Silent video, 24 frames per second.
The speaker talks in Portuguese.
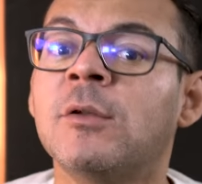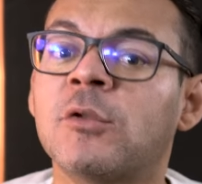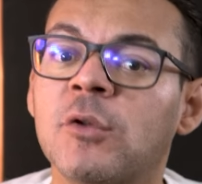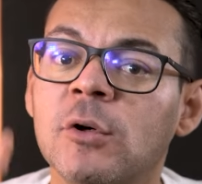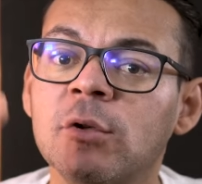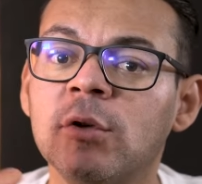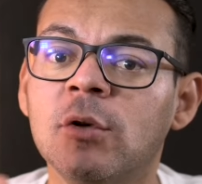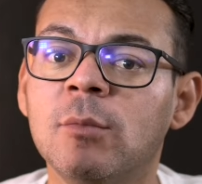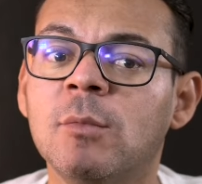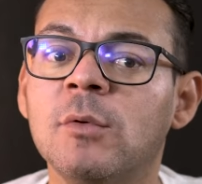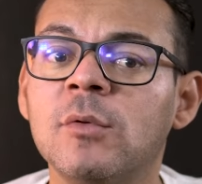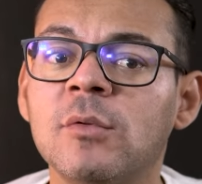
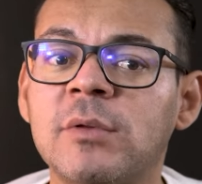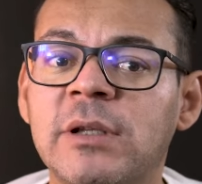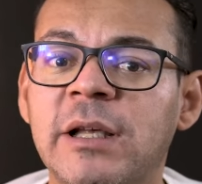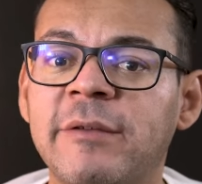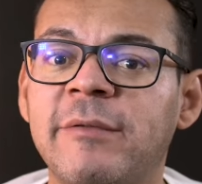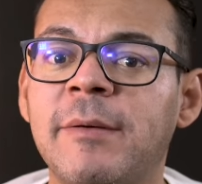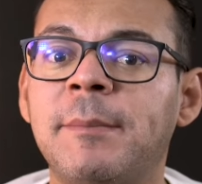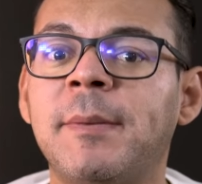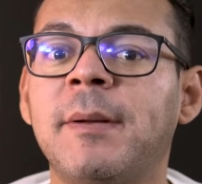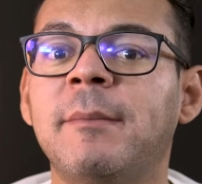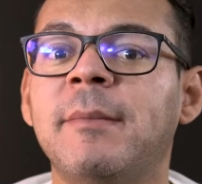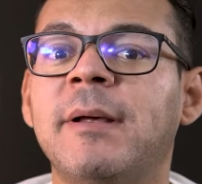Todo mundo
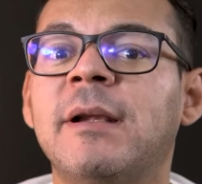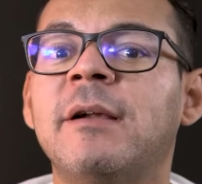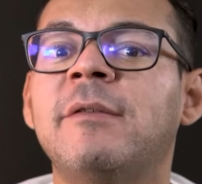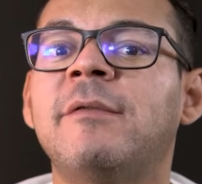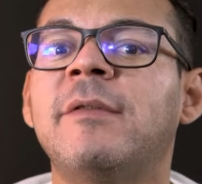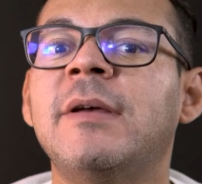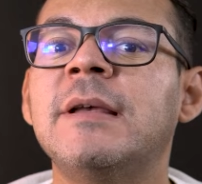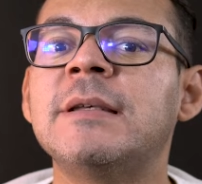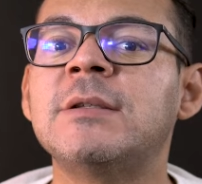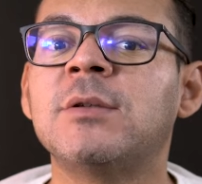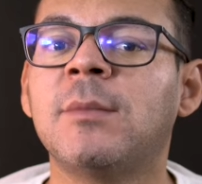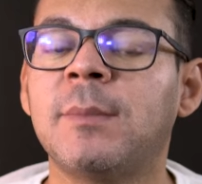teve a primeira
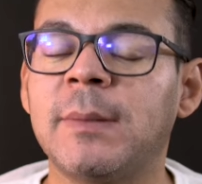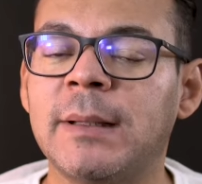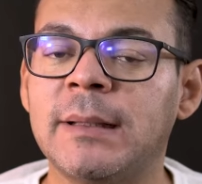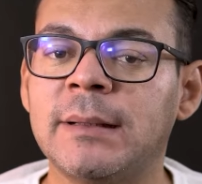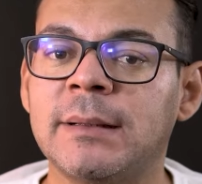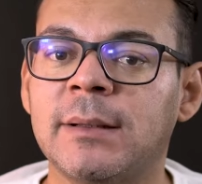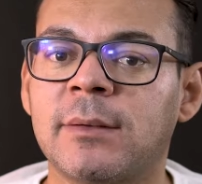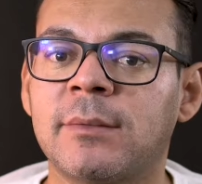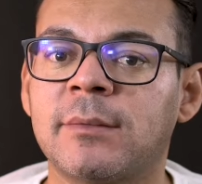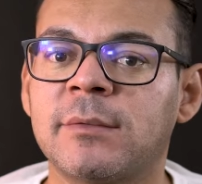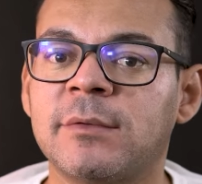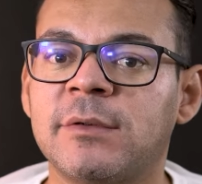vez no
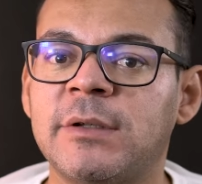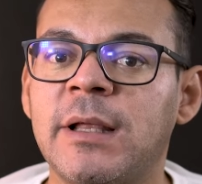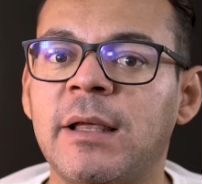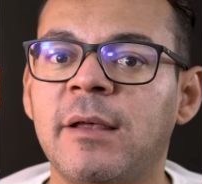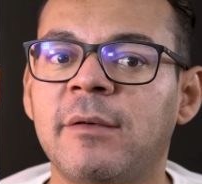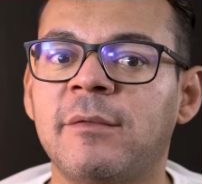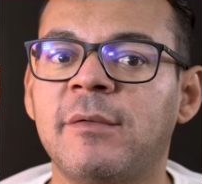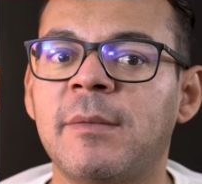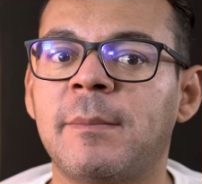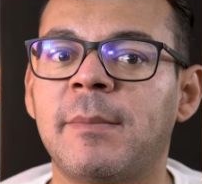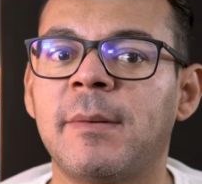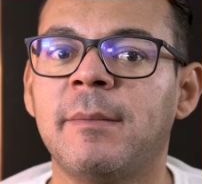plantão, não
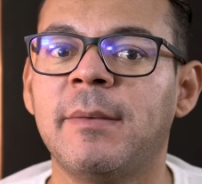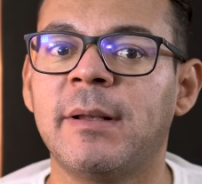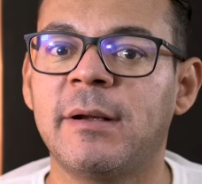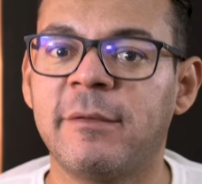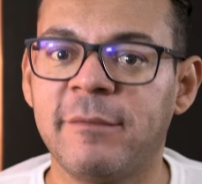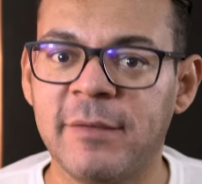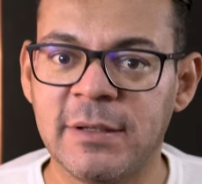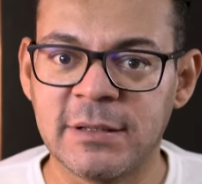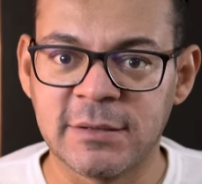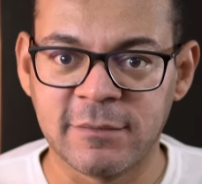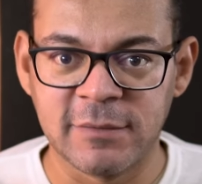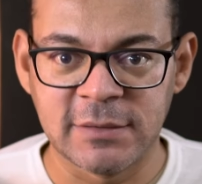teve? A primeira
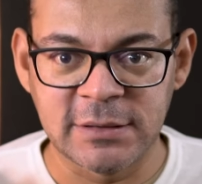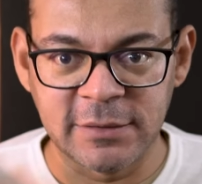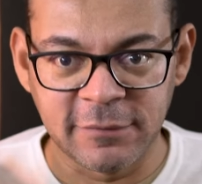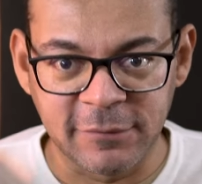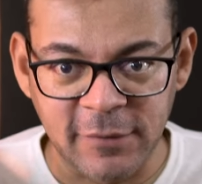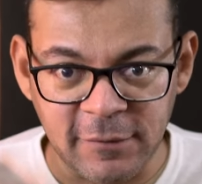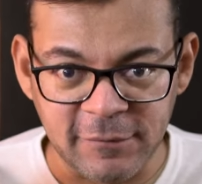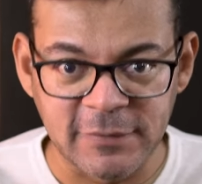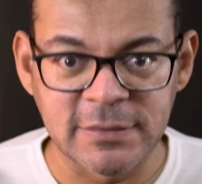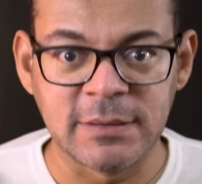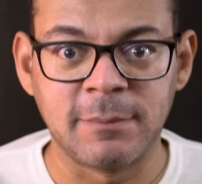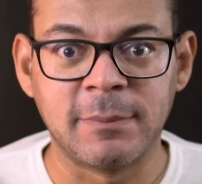vez que você
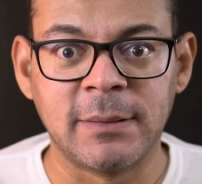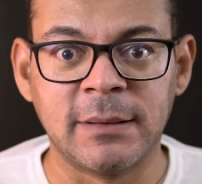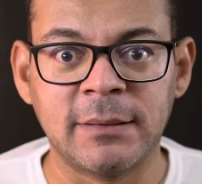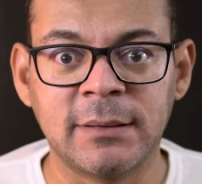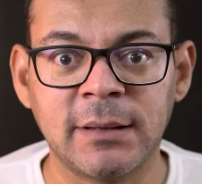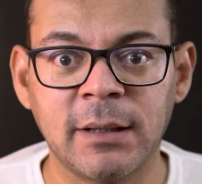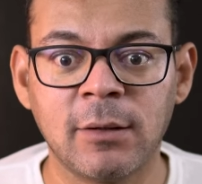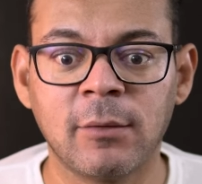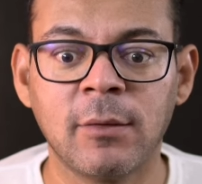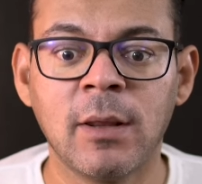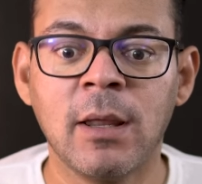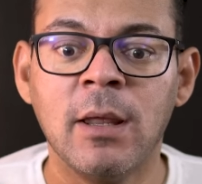foi fazer
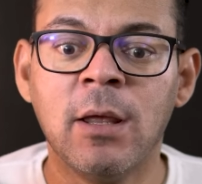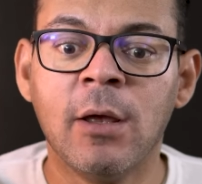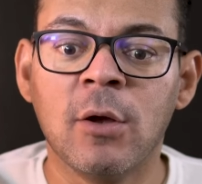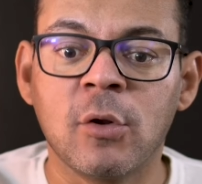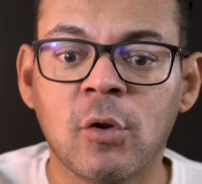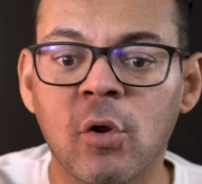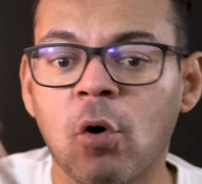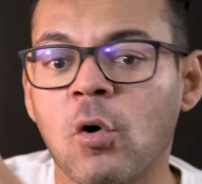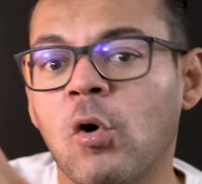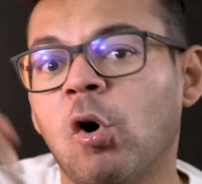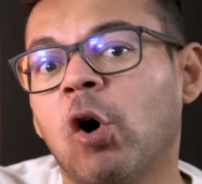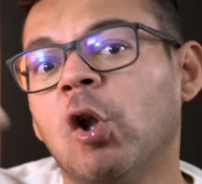plantão?
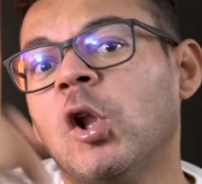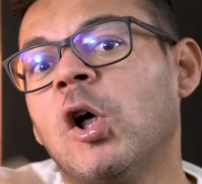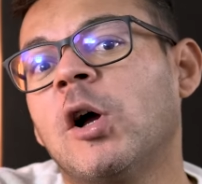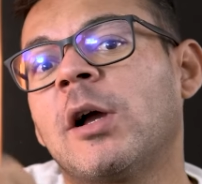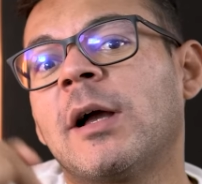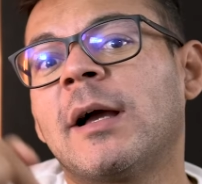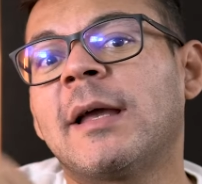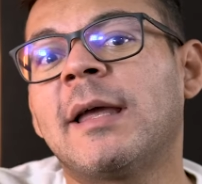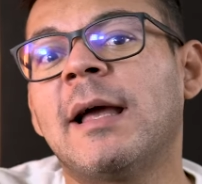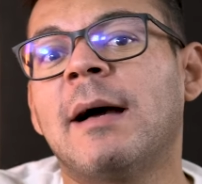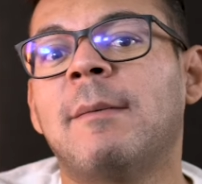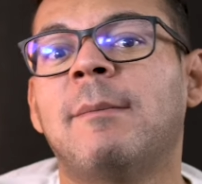Então
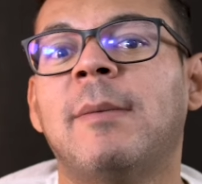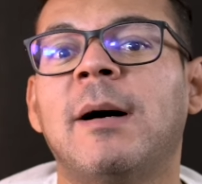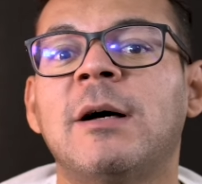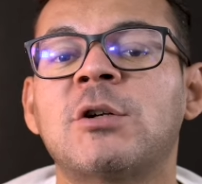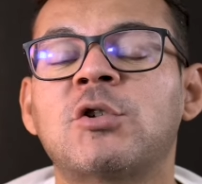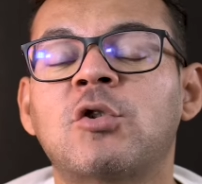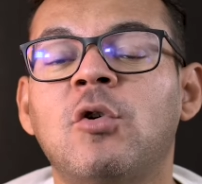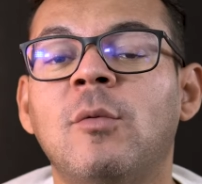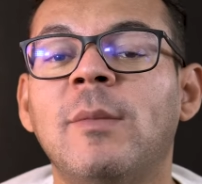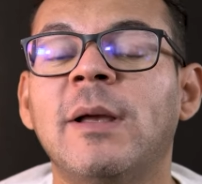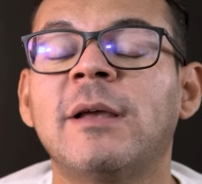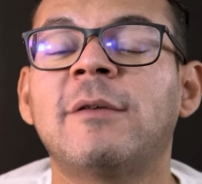coloca aqui
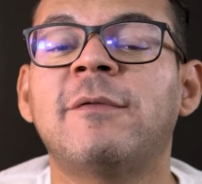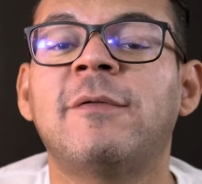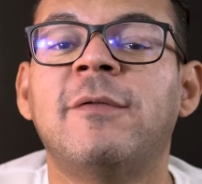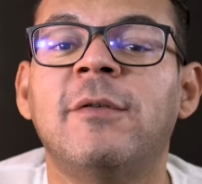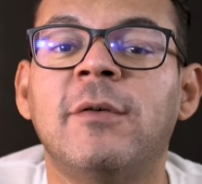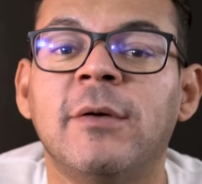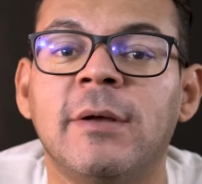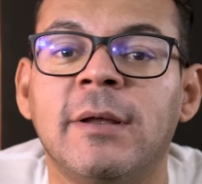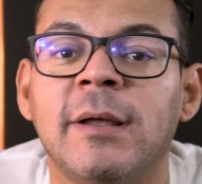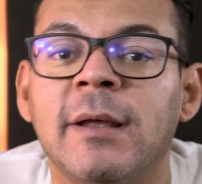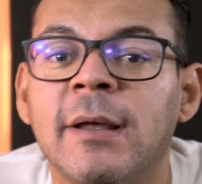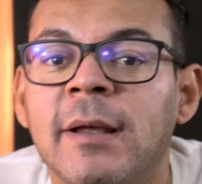abaixo como é que
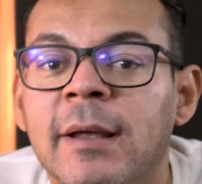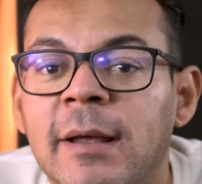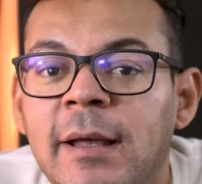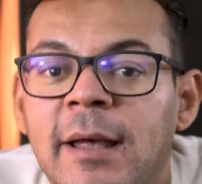foi.